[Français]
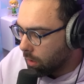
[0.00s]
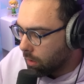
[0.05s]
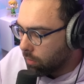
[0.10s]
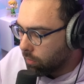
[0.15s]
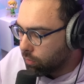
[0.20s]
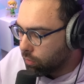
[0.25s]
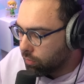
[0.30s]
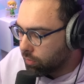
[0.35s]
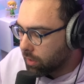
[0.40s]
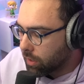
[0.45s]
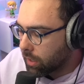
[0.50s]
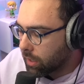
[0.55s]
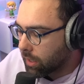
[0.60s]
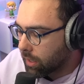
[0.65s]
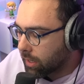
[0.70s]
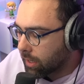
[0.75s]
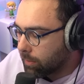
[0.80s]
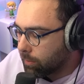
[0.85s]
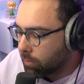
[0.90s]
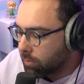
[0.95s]
Vous verrez
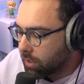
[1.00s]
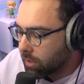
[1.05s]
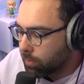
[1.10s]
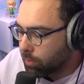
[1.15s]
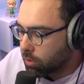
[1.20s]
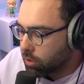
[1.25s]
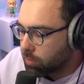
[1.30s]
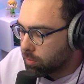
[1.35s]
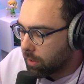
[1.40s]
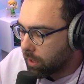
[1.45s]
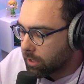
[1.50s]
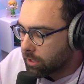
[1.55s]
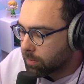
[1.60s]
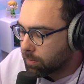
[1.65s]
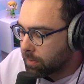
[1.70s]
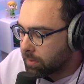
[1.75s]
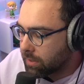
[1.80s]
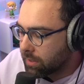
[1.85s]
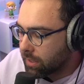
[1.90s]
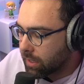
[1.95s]
également des pioches miracles
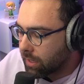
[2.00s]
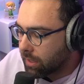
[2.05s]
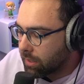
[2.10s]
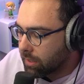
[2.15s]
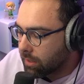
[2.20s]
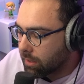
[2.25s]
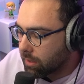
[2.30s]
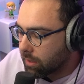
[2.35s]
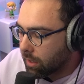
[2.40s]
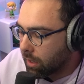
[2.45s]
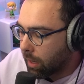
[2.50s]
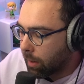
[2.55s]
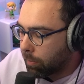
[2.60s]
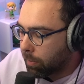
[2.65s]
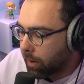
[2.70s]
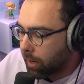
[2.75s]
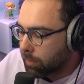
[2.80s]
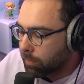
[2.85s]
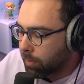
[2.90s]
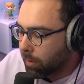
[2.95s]
spéciales
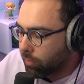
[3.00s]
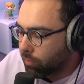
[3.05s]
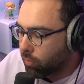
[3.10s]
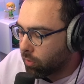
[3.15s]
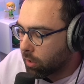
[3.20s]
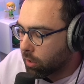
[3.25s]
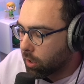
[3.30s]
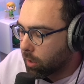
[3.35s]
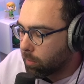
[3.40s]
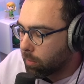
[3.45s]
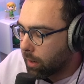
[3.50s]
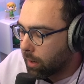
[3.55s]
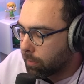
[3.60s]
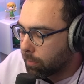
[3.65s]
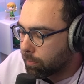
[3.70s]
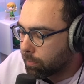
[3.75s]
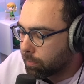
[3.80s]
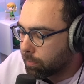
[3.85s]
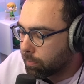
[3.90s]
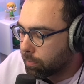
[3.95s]
apparaître parfois comme la
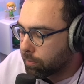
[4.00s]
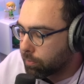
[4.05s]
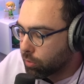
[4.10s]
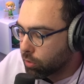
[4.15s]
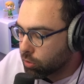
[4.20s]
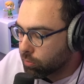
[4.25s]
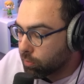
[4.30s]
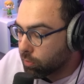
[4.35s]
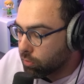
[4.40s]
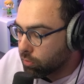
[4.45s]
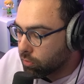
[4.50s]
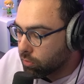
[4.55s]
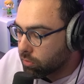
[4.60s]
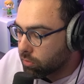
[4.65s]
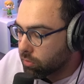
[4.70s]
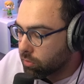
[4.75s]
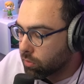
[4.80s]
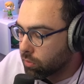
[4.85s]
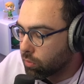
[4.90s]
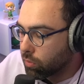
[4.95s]
pioche
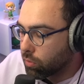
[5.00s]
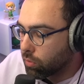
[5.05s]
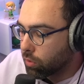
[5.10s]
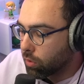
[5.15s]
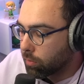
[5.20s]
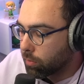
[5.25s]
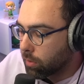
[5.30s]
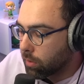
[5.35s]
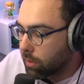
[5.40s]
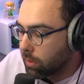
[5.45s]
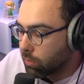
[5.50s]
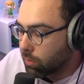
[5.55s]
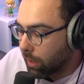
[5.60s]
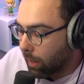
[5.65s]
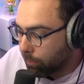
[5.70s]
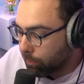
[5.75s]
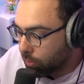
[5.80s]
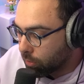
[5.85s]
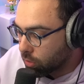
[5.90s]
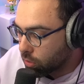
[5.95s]
bonus ou, le, ou la
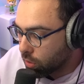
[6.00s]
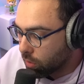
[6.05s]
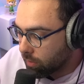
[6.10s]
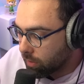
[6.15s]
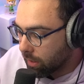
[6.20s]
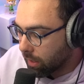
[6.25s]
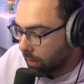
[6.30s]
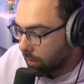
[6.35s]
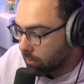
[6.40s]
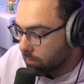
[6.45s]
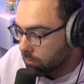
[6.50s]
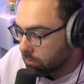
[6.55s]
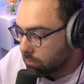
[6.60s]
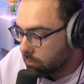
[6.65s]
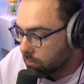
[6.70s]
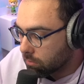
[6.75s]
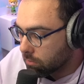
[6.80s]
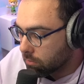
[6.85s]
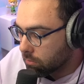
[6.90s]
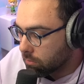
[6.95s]
pioche le vénard.
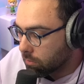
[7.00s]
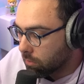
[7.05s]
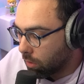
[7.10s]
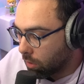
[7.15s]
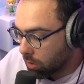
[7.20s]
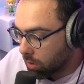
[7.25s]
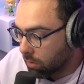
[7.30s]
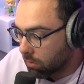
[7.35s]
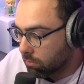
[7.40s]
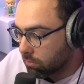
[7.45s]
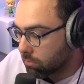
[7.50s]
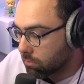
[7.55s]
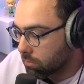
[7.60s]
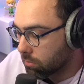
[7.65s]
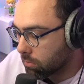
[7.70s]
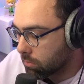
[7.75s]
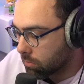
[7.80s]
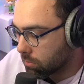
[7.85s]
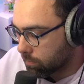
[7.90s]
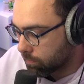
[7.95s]
Ok.
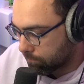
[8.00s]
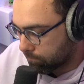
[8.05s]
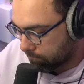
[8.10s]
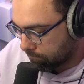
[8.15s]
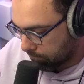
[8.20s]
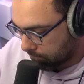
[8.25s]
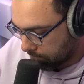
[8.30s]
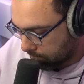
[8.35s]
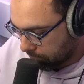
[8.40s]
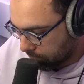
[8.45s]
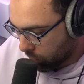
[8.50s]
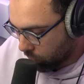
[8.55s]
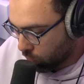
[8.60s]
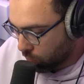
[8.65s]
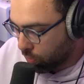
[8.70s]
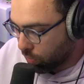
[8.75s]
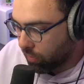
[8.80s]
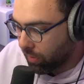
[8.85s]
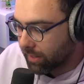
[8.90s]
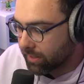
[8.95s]
Vous
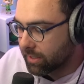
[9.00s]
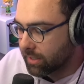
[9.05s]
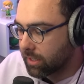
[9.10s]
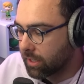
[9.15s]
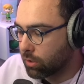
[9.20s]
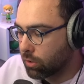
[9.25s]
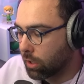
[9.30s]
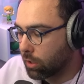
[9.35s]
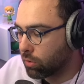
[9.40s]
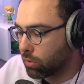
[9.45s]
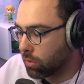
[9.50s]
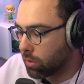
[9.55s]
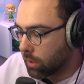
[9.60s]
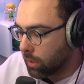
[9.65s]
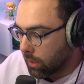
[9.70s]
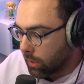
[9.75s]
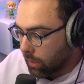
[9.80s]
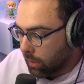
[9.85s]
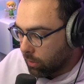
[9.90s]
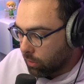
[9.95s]
pouvez accéder de,
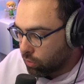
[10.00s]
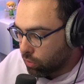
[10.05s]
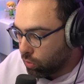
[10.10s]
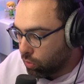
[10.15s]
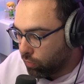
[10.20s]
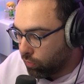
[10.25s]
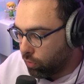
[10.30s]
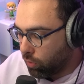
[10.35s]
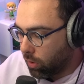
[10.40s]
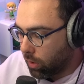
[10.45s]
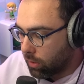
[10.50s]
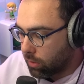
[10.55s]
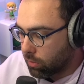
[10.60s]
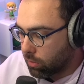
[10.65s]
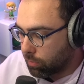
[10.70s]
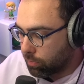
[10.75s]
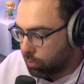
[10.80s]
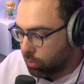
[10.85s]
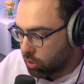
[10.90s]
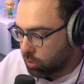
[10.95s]
nouveau à
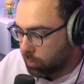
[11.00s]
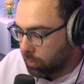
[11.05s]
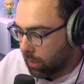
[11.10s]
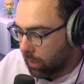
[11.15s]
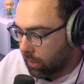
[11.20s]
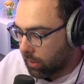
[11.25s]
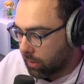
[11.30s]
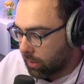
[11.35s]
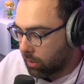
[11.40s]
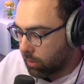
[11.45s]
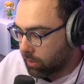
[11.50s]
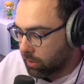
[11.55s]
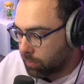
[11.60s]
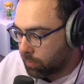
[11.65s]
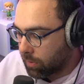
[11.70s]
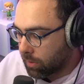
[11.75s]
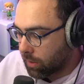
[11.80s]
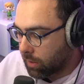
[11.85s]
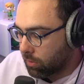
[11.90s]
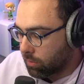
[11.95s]
une pioche miracle et en
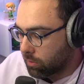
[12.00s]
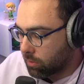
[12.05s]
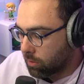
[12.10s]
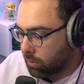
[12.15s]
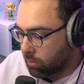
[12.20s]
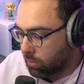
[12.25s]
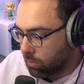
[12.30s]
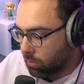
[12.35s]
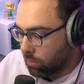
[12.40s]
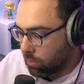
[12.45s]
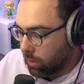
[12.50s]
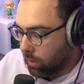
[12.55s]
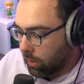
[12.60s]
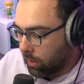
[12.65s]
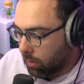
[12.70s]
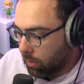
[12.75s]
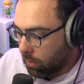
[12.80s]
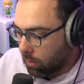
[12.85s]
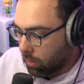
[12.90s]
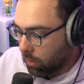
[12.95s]
inspiré en utilisant un
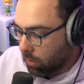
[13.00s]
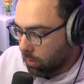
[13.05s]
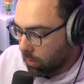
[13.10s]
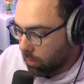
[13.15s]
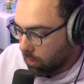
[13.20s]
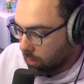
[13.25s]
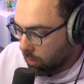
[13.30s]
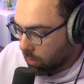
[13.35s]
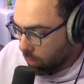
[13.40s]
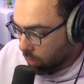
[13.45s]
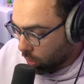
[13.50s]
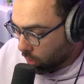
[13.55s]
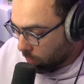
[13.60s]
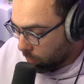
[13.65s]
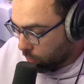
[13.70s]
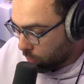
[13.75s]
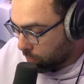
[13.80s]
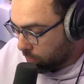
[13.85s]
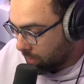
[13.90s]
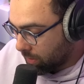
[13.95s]

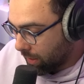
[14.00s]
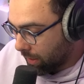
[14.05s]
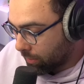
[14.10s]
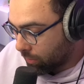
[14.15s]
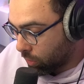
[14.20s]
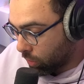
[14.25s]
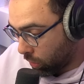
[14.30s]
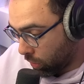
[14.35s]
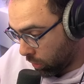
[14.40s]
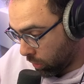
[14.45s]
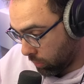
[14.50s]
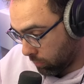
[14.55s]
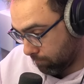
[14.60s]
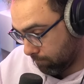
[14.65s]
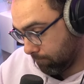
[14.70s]
rembobinateur.